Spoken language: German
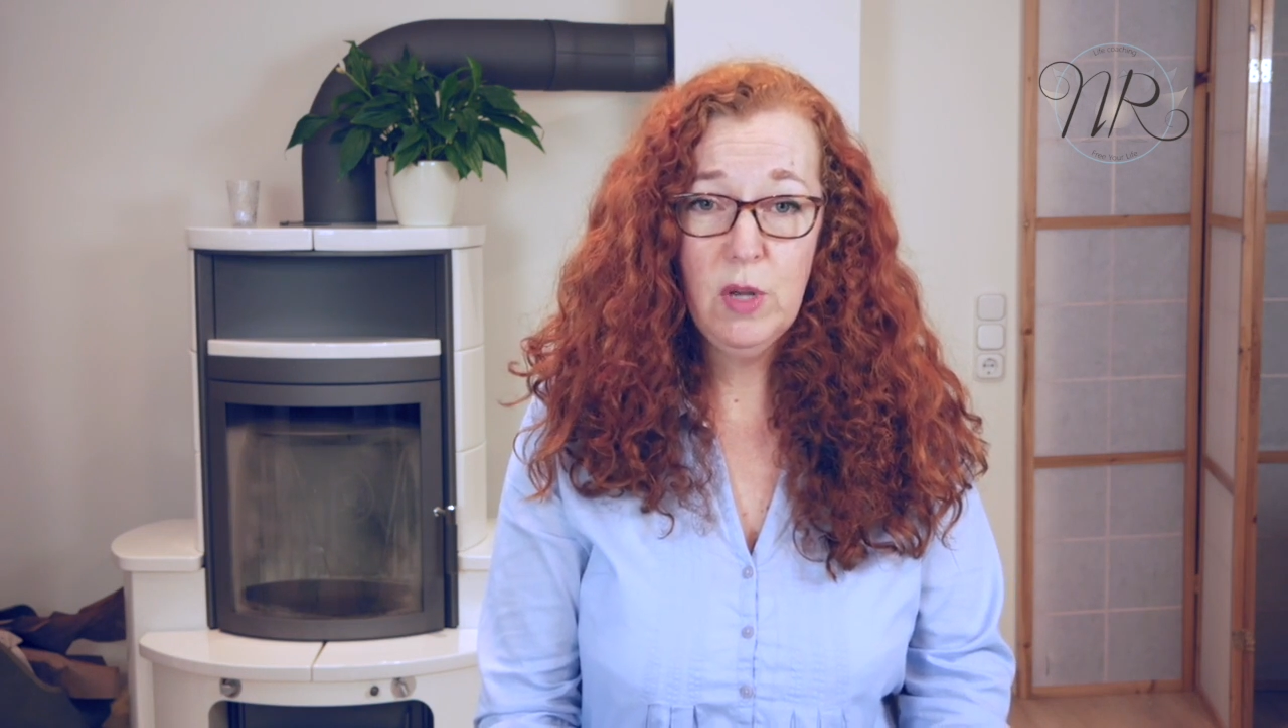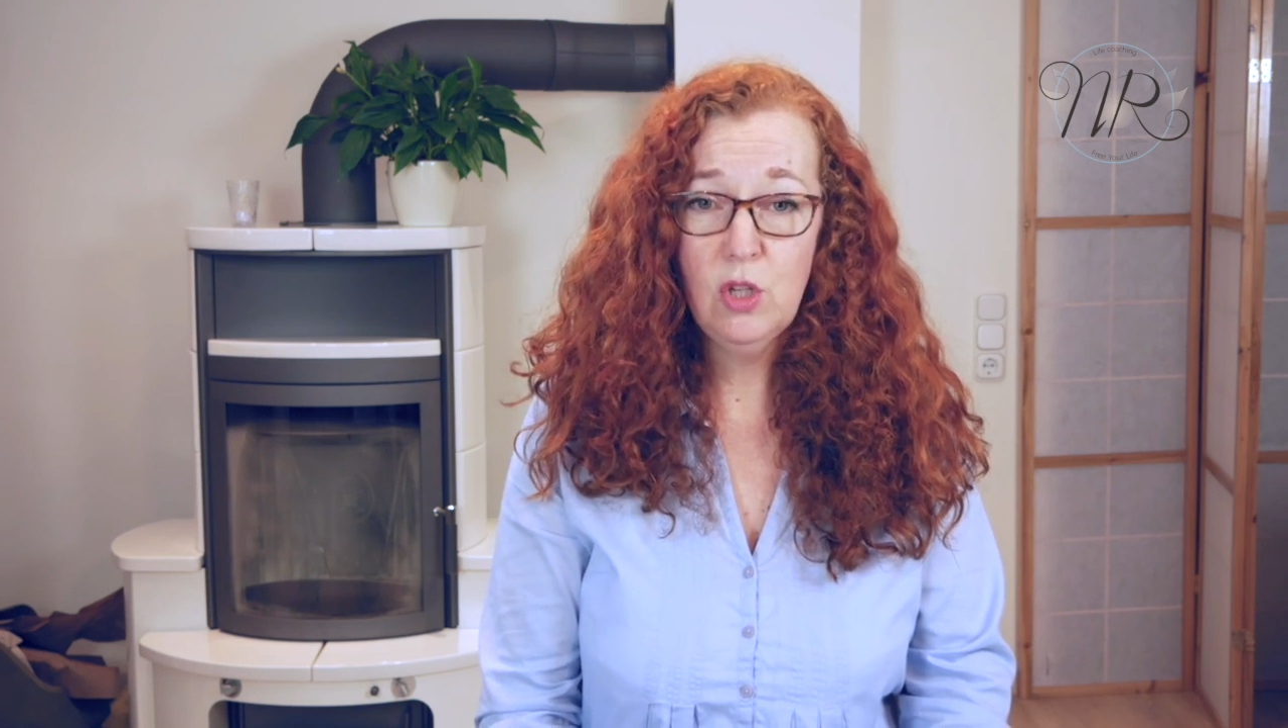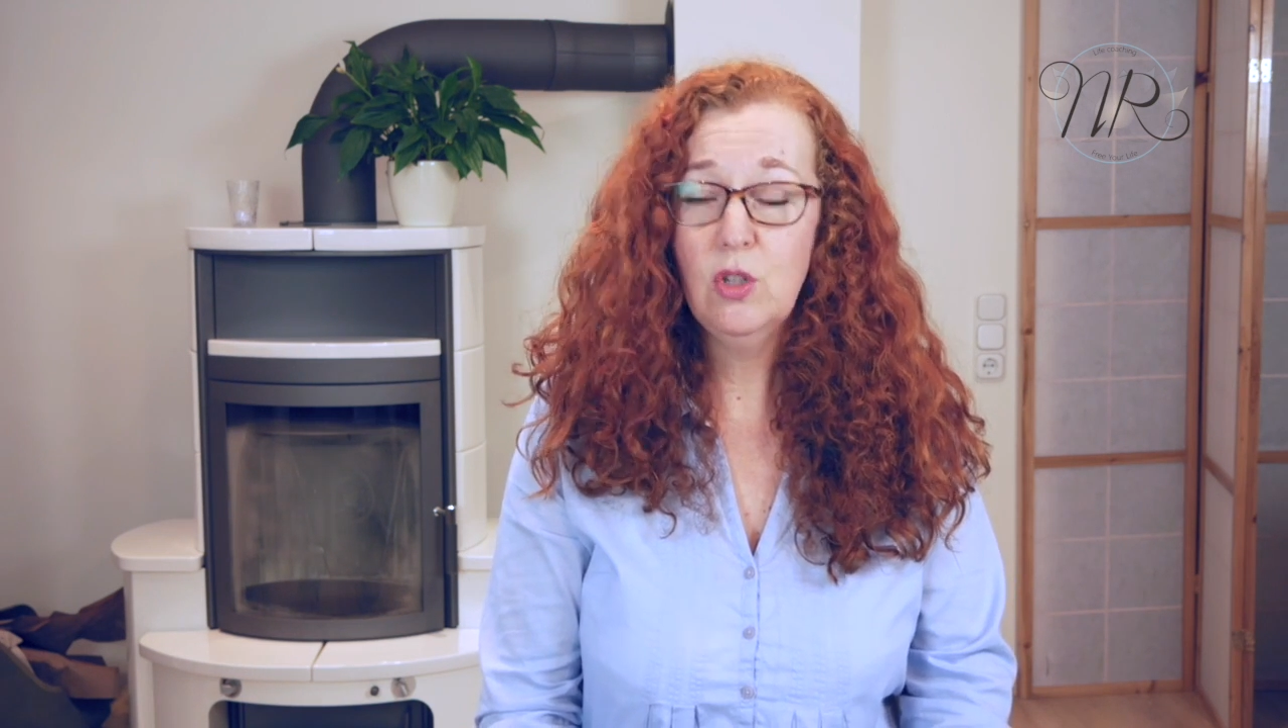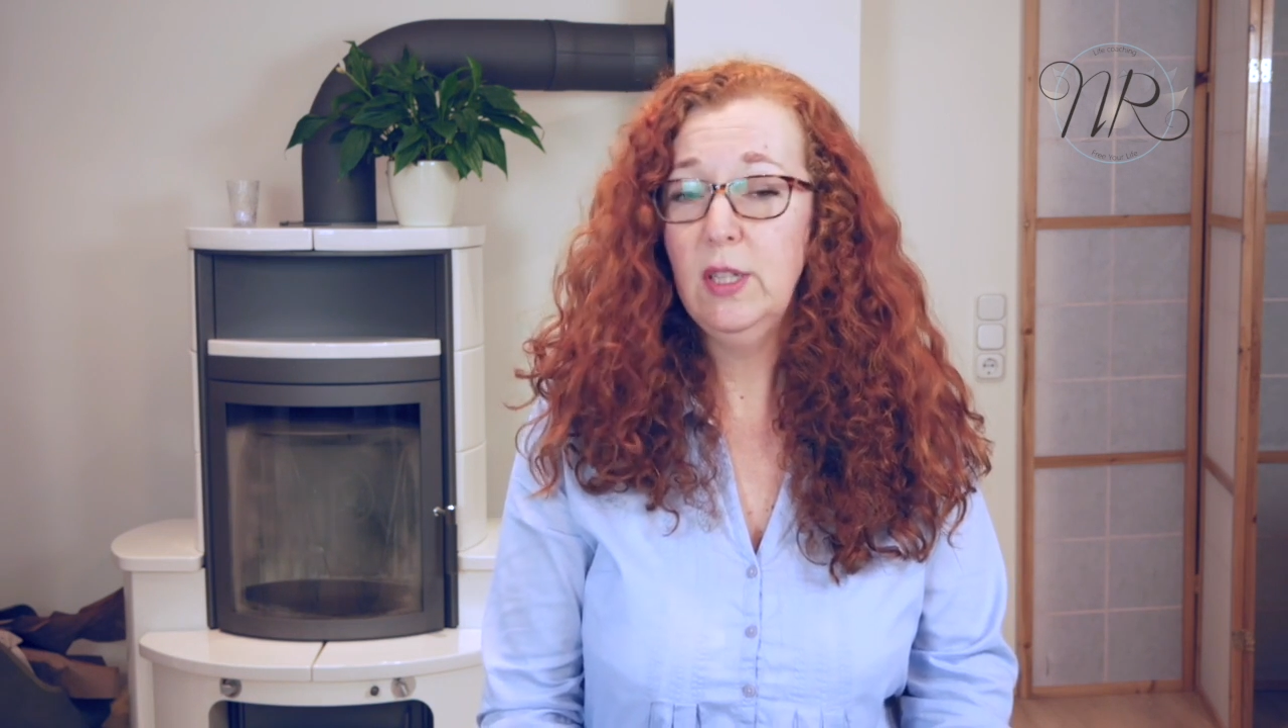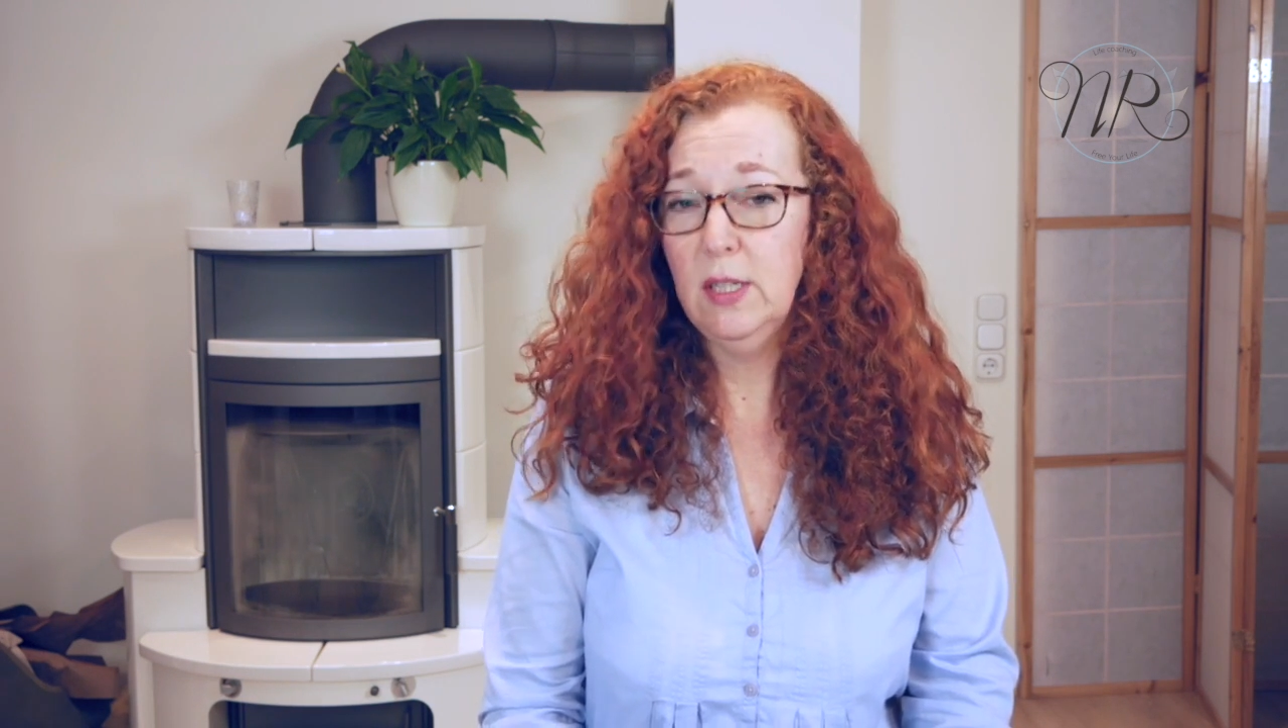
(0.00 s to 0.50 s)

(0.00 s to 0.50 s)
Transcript: Menschen